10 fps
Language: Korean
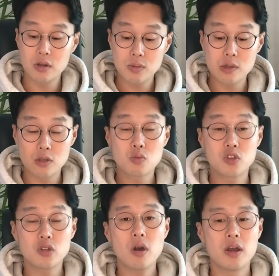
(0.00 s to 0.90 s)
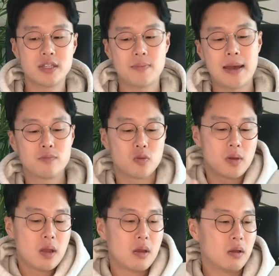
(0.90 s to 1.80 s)
여기서 이제 좀 쉬워요. 이제 마음
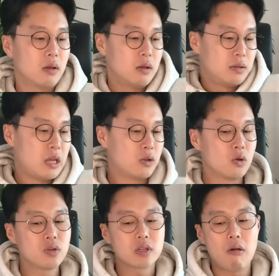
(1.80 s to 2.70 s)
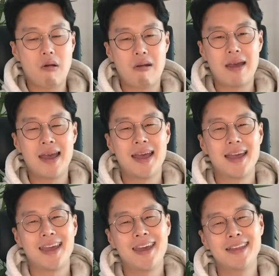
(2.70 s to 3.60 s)
좀 내려놓으시고. 아,
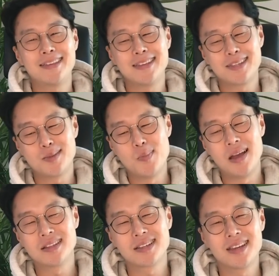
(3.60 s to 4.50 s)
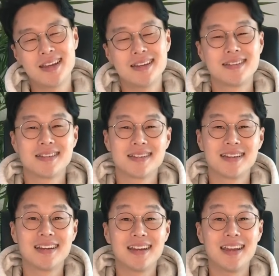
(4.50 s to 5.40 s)
it smells good.
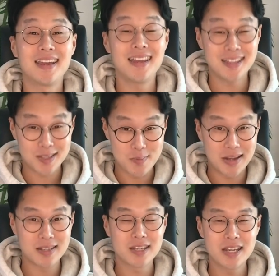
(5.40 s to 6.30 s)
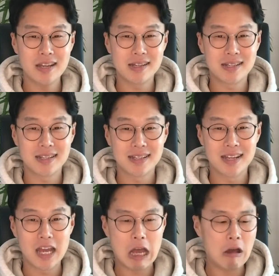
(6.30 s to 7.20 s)
It smells good.
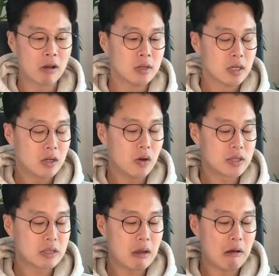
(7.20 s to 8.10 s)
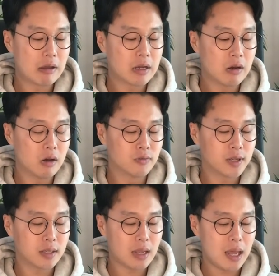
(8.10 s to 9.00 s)
어, 그런 거 있어요. 이거
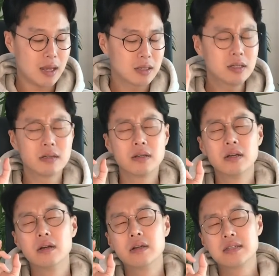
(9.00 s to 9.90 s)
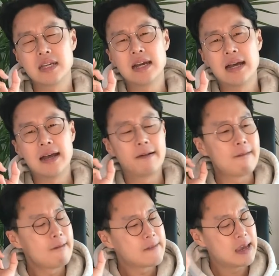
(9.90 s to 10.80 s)
우리 다그 제가
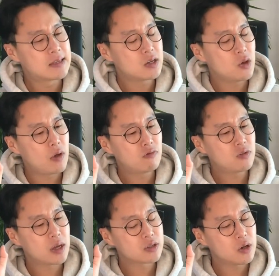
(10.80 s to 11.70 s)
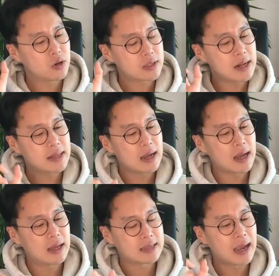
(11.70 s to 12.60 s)
예전에 외국에서
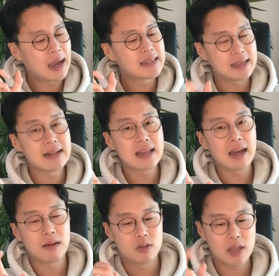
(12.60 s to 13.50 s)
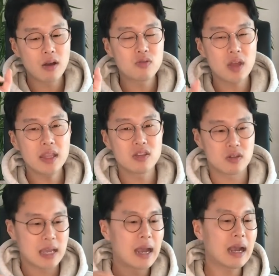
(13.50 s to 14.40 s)
살다가 잠깐 살다가 뭐 산 것도
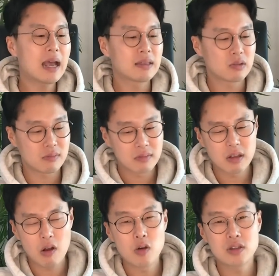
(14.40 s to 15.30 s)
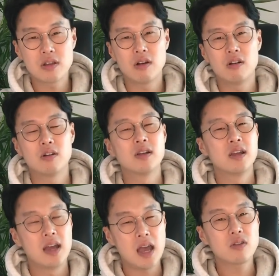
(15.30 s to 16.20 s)
아니죠. 잠깐 거기서
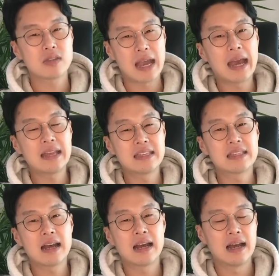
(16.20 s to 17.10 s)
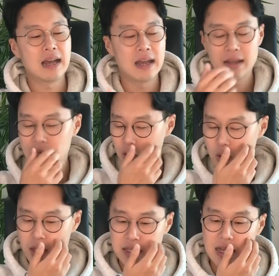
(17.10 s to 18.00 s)
학교 잠깐 있다가
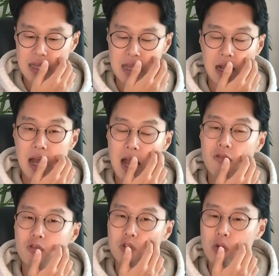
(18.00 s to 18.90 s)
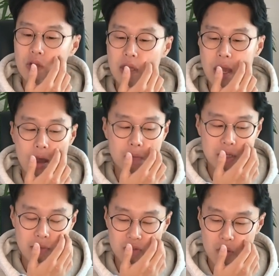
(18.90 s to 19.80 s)
교환학생 갔다가 한국 들어올 때
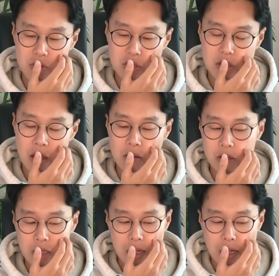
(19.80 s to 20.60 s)
어머니가 물어보셨어요.